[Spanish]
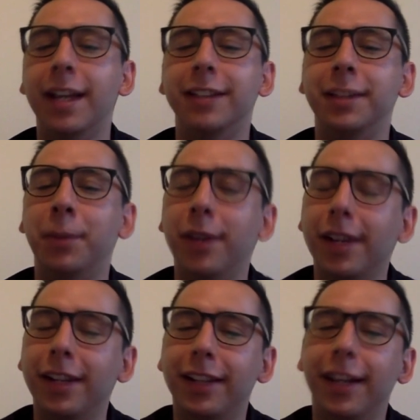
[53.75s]
se pueden
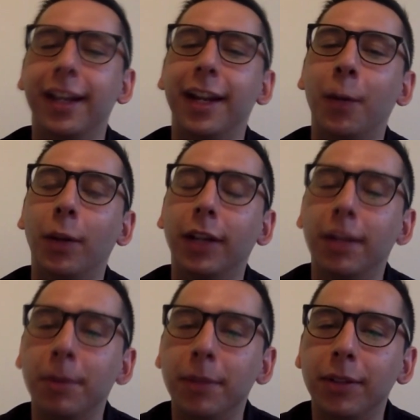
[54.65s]
registrar en
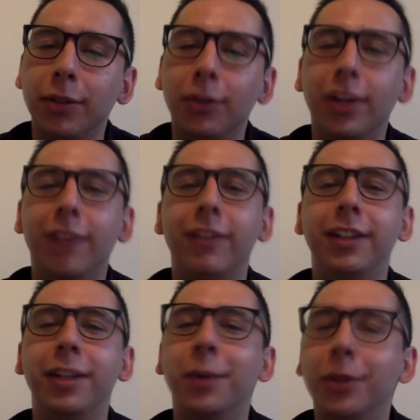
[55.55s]
cualquier momento, las
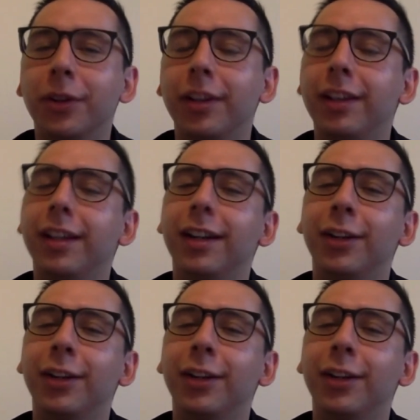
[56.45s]
24 horas del día,